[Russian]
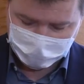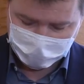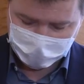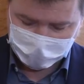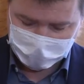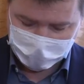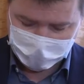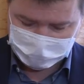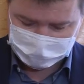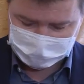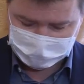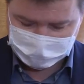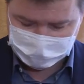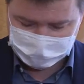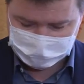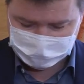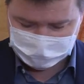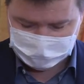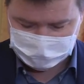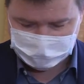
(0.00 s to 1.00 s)
программы
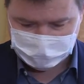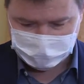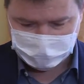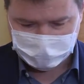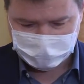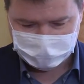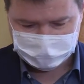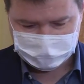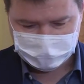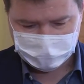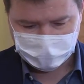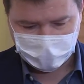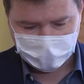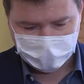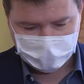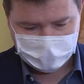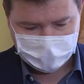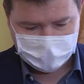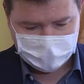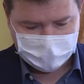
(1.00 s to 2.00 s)
содержит четыре раздела.
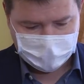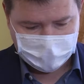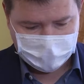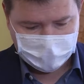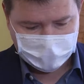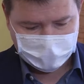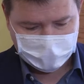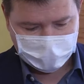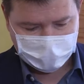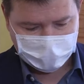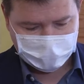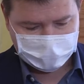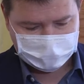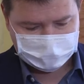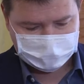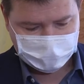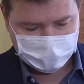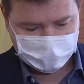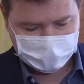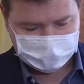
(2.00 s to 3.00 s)
Первый
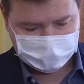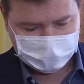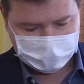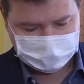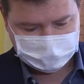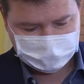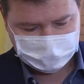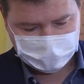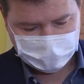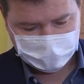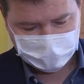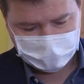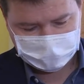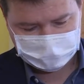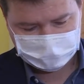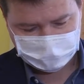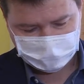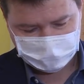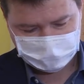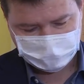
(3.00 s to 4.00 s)
раздел – это развитие
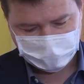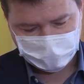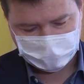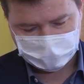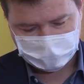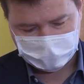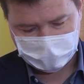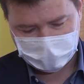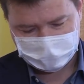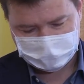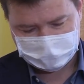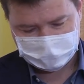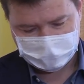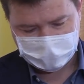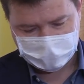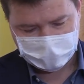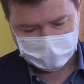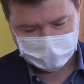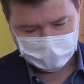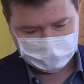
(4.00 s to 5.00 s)
массового спорта для
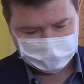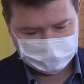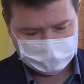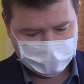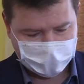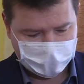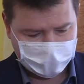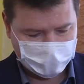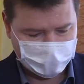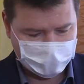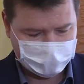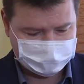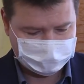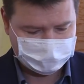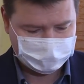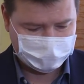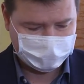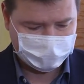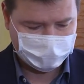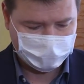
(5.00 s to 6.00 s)
населения муниципального
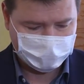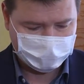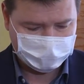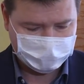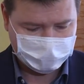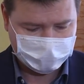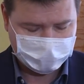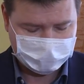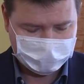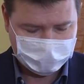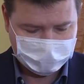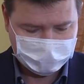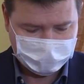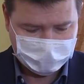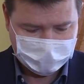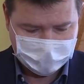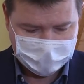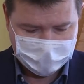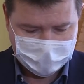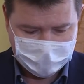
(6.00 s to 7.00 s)
образования город Магадан.
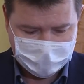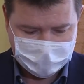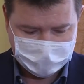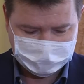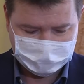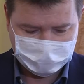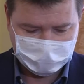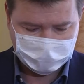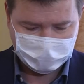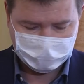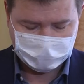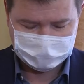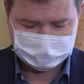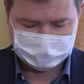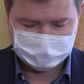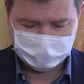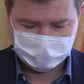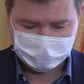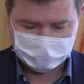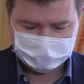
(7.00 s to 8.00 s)
Второй
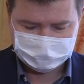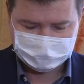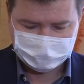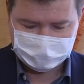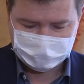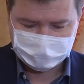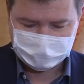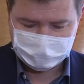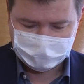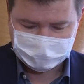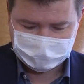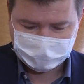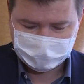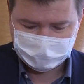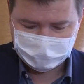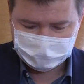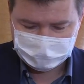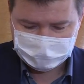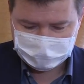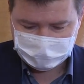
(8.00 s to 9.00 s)
раздел – развитие
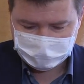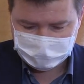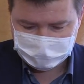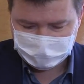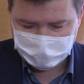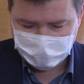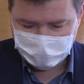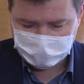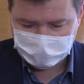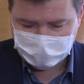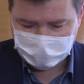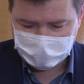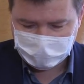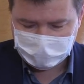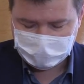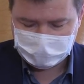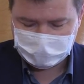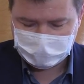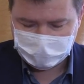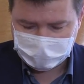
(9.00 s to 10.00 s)
детско-юношеского спорта.
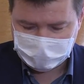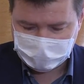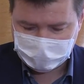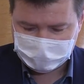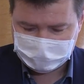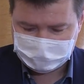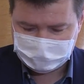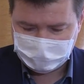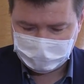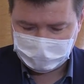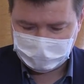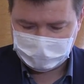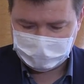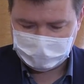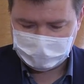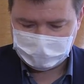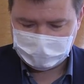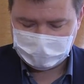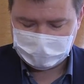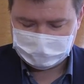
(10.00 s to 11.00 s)
Третий раздел –
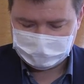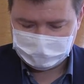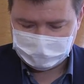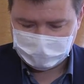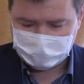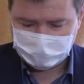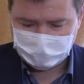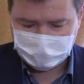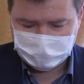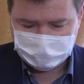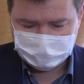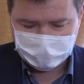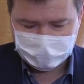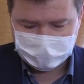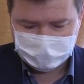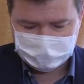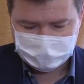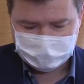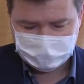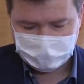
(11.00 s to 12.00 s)
э, развитие туризма.
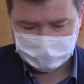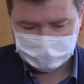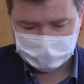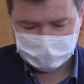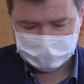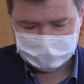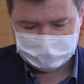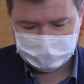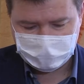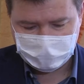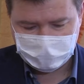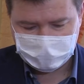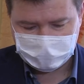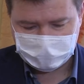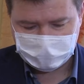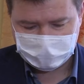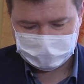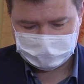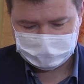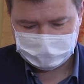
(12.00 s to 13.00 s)
И четвертый раздел –
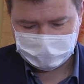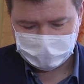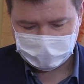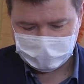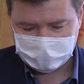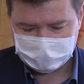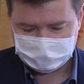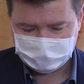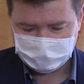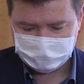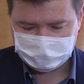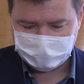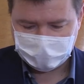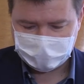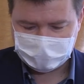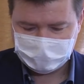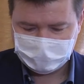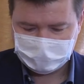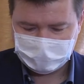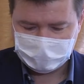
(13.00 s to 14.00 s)
это развитие городской
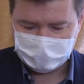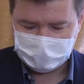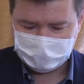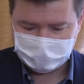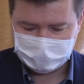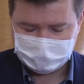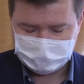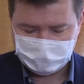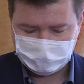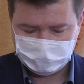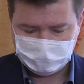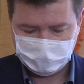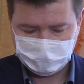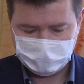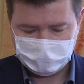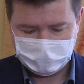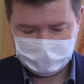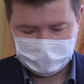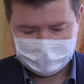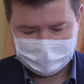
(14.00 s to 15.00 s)
спортивной инфраструктуры.